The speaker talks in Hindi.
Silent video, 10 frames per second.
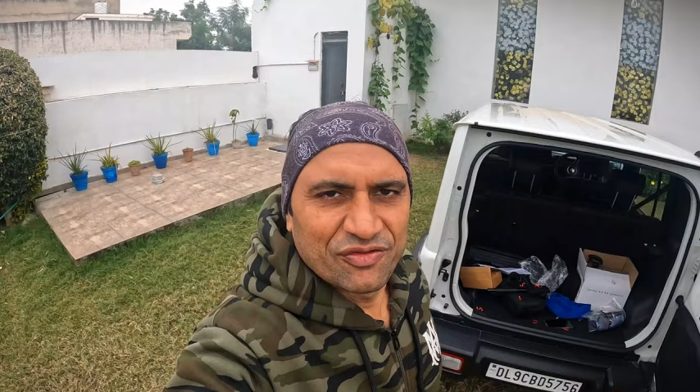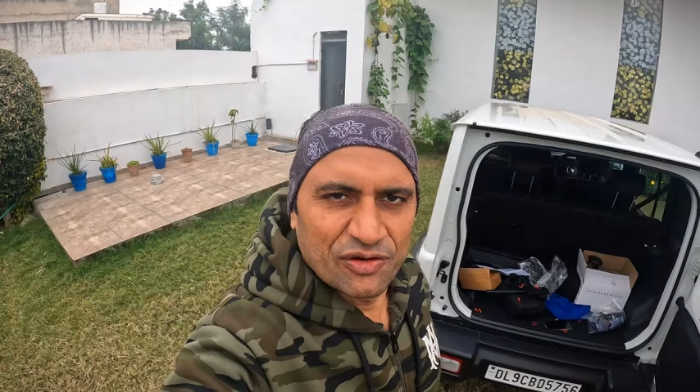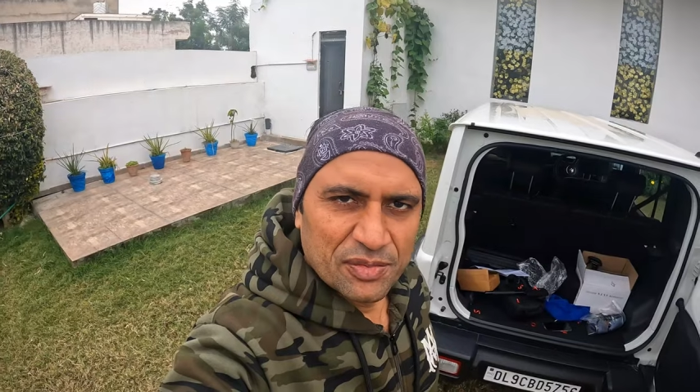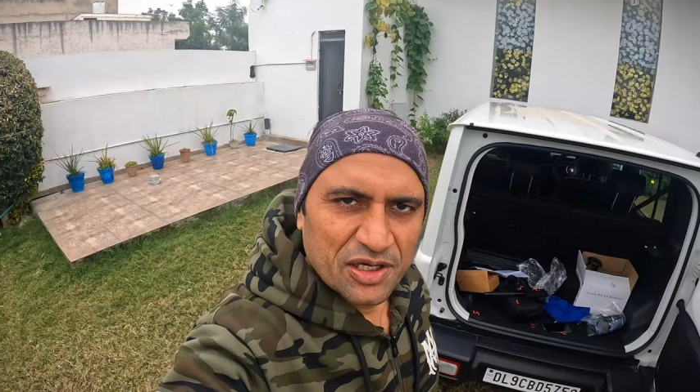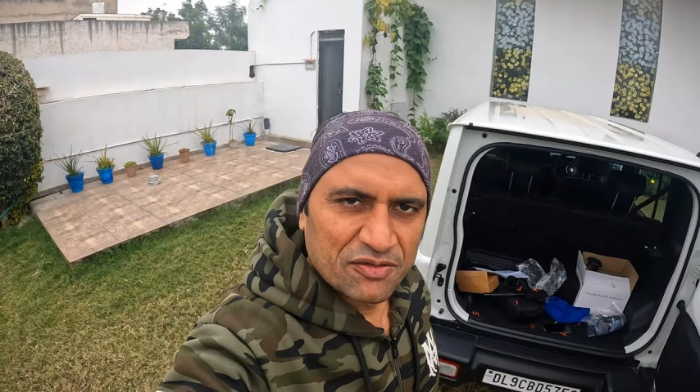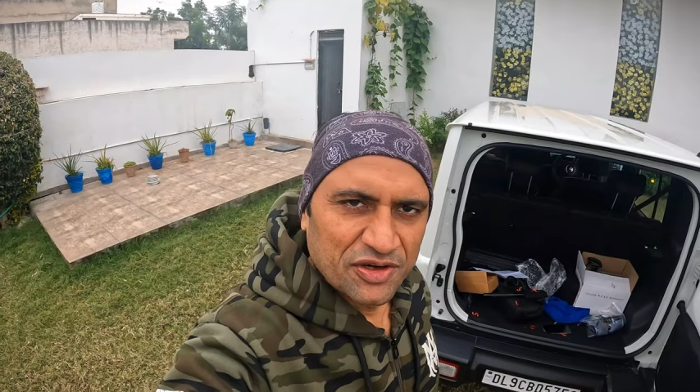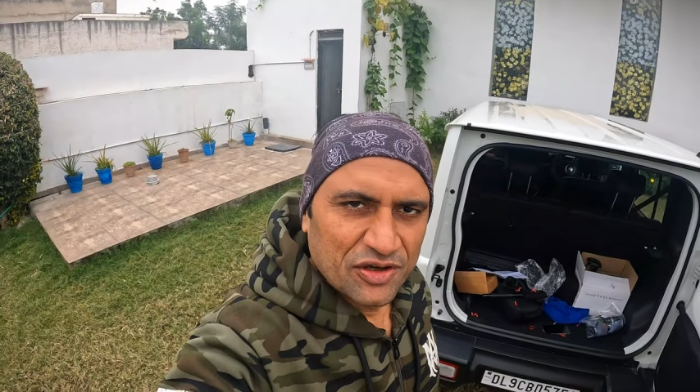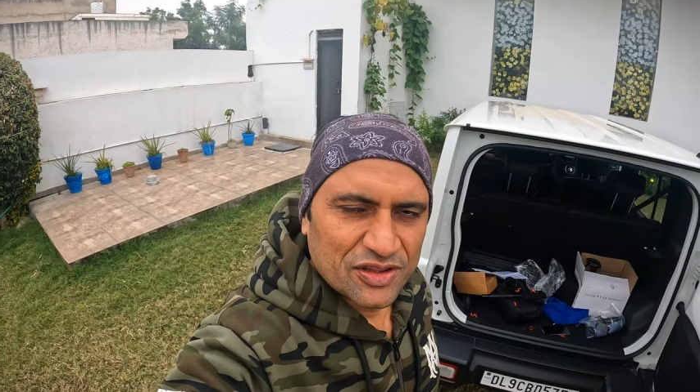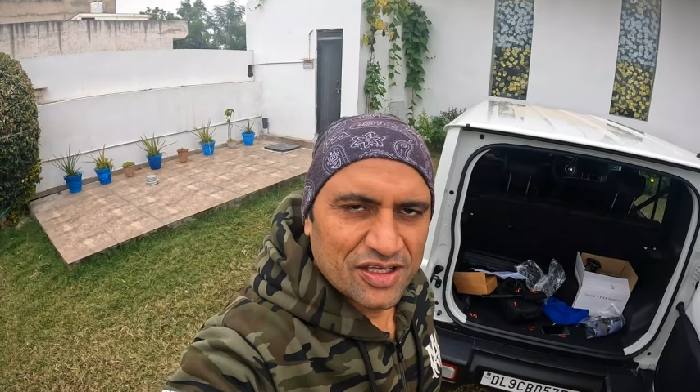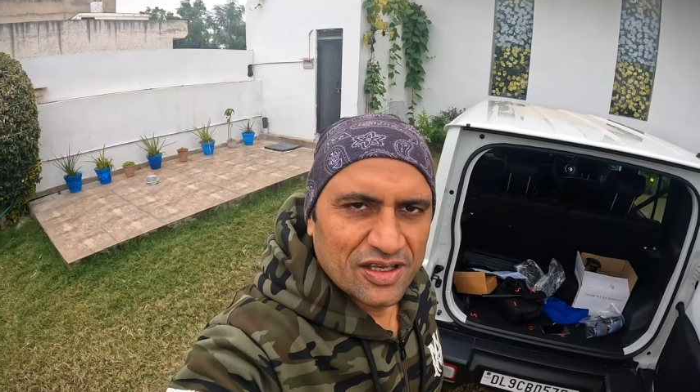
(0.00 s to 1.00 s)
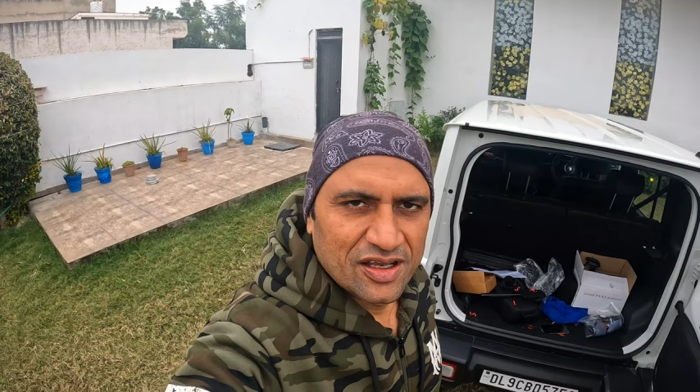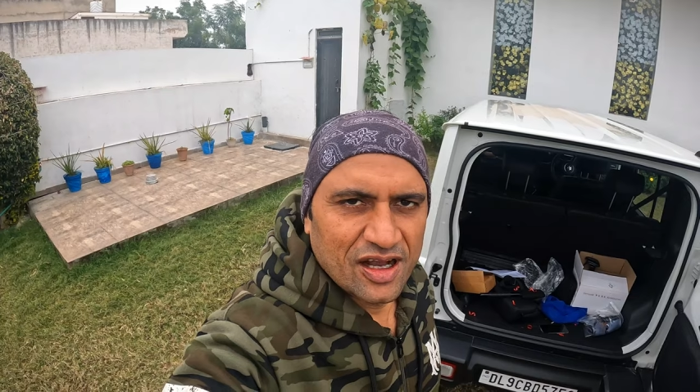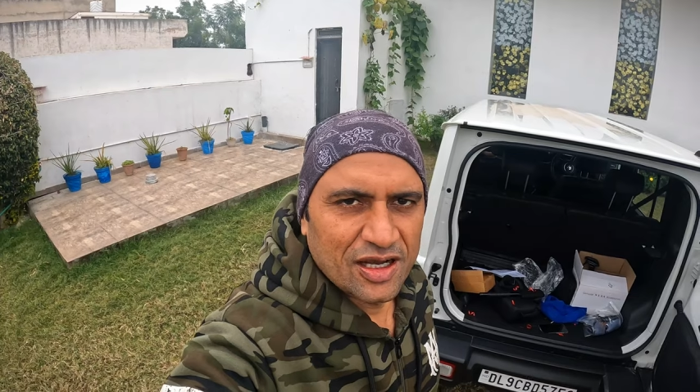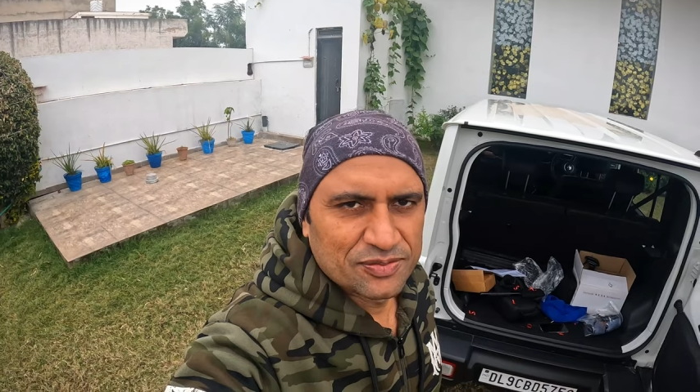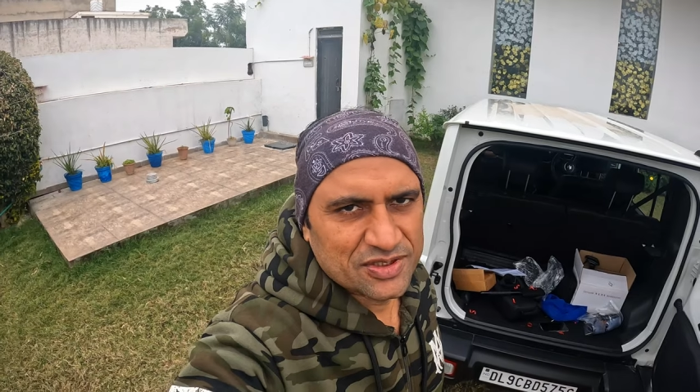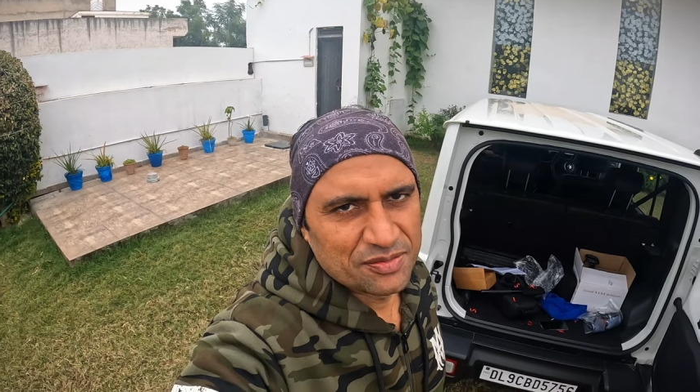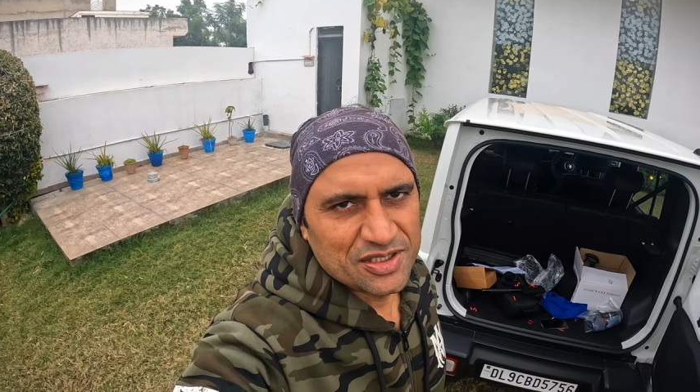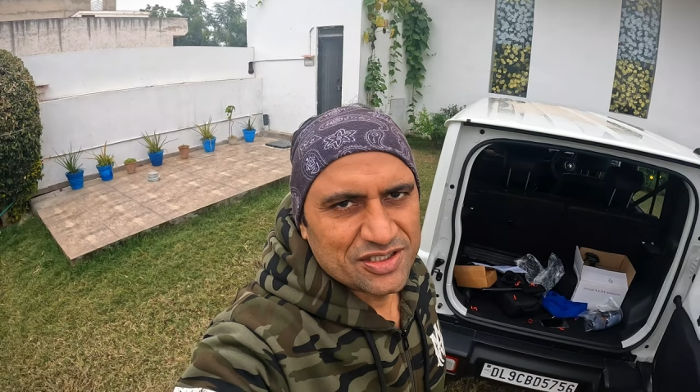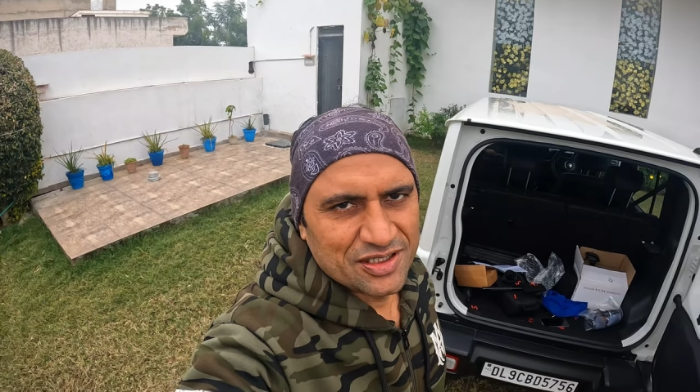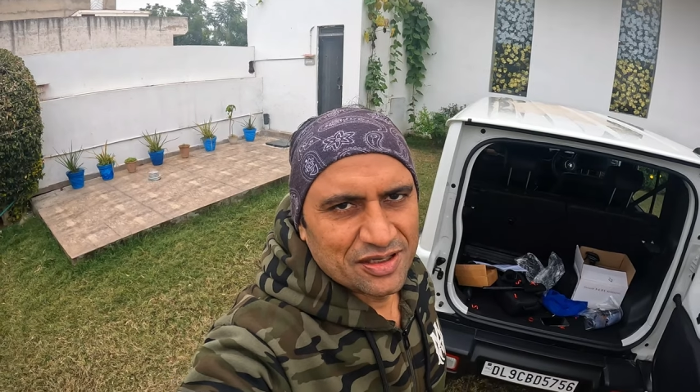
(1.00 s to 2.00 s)
इंफॉर्मेटिव वीडियो थी आप
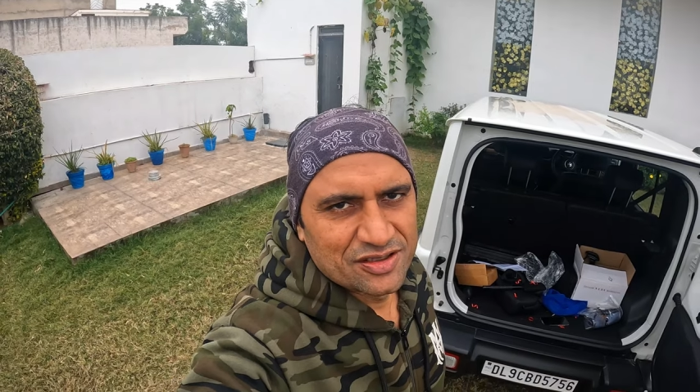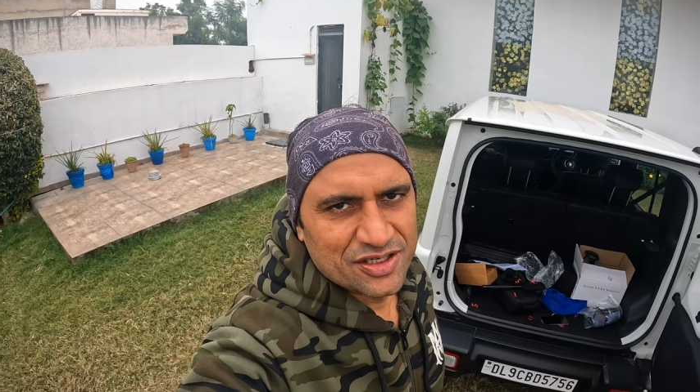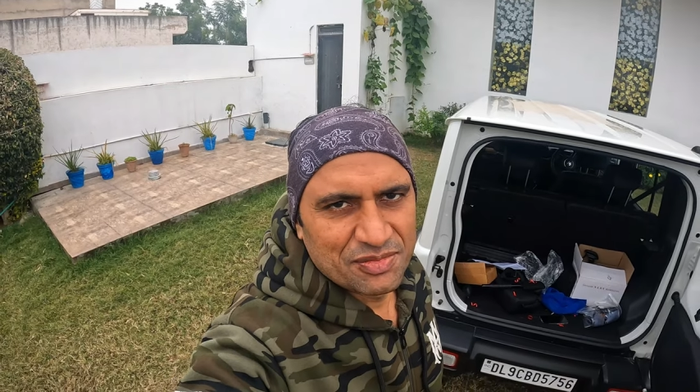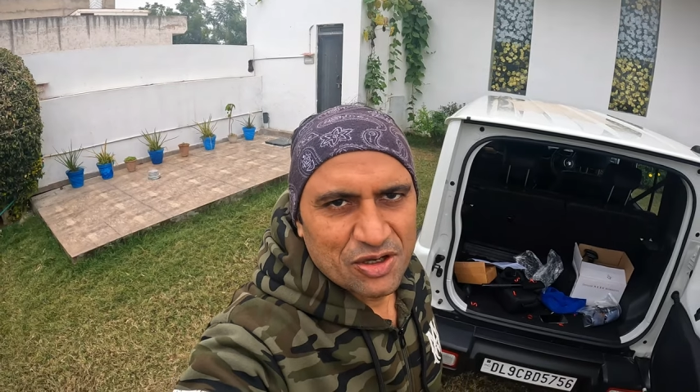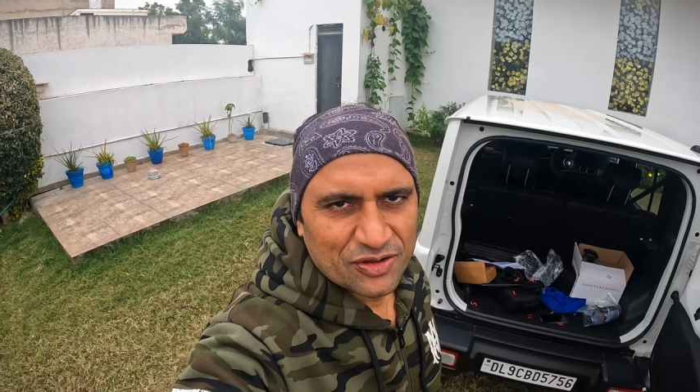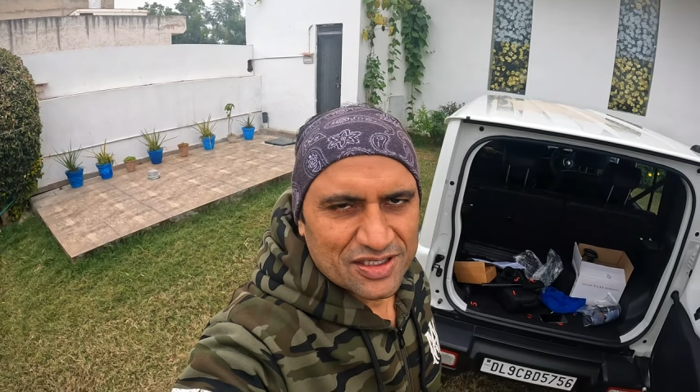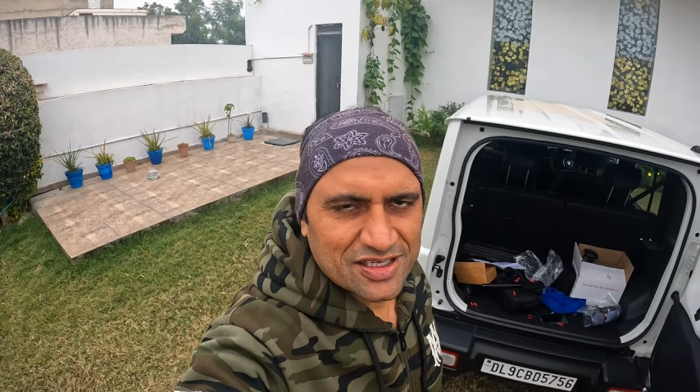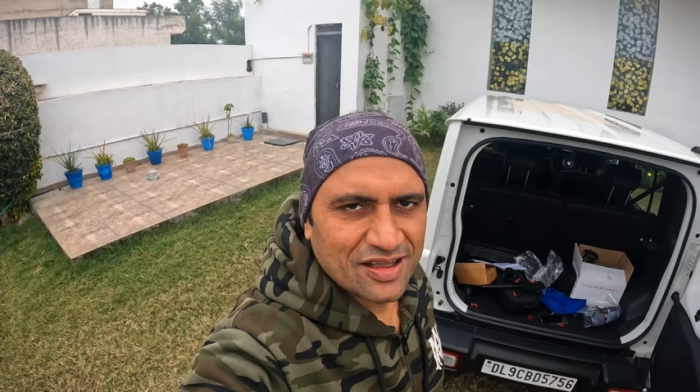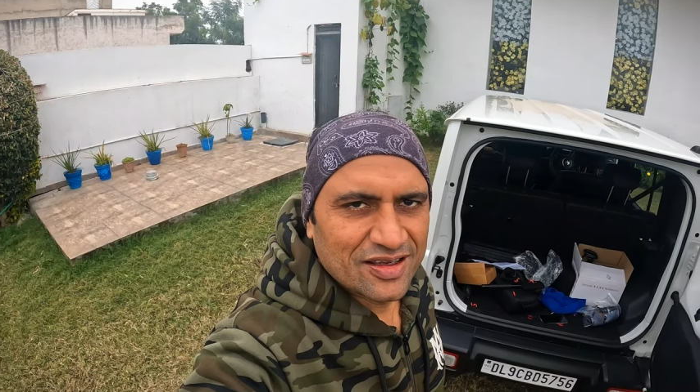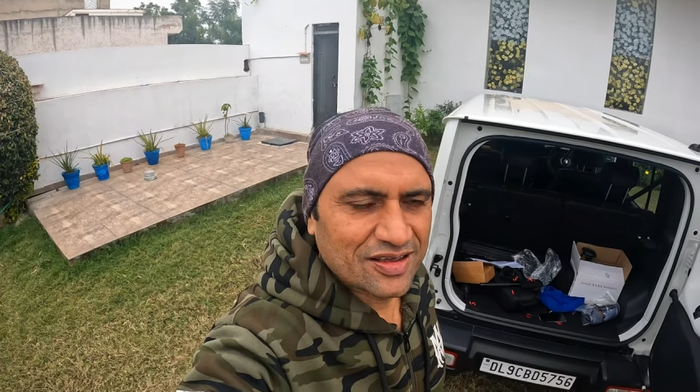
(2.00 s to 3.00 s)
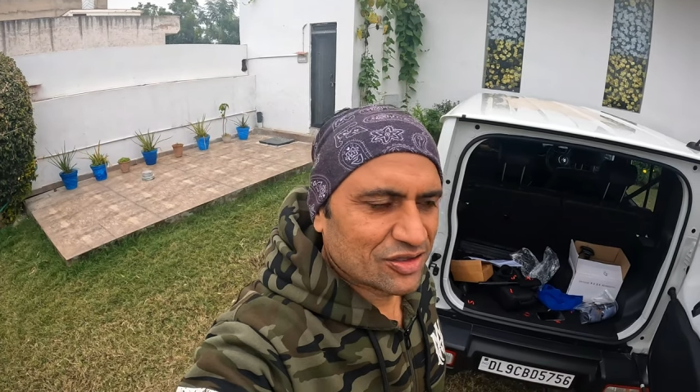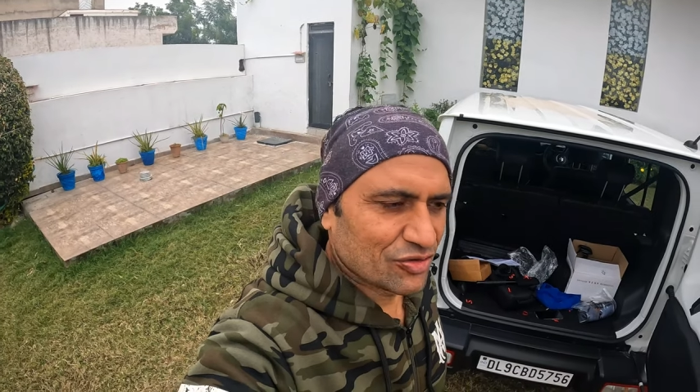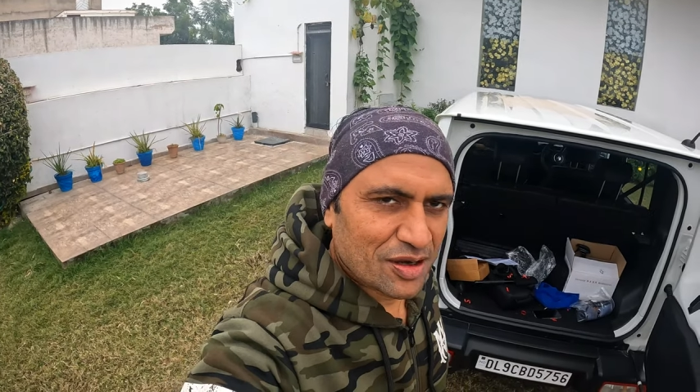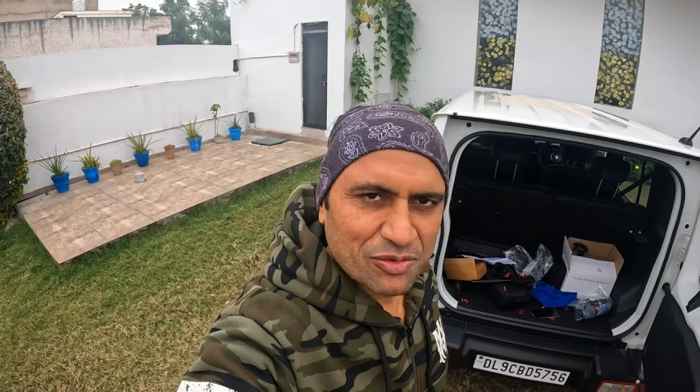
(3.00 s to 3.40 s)
सभी जिमनी ओनर्स के लिए तो